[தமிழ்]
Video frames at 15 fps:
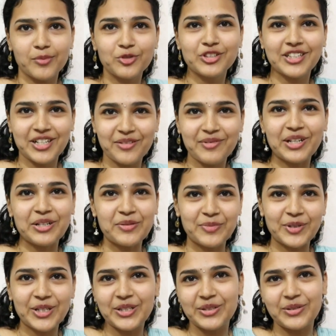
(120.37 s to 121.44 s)
புத்தகம் எனக்கு
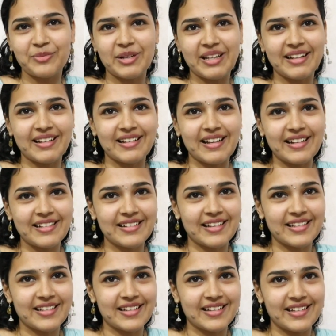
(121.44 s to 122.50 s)
பிடிக்கும் அப்படிங்கிறதுனால
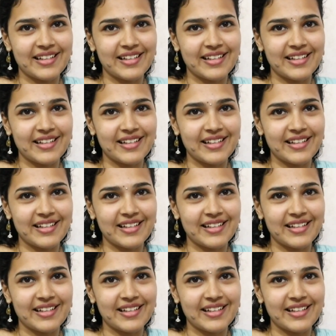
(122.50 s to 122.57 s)
நான் இதை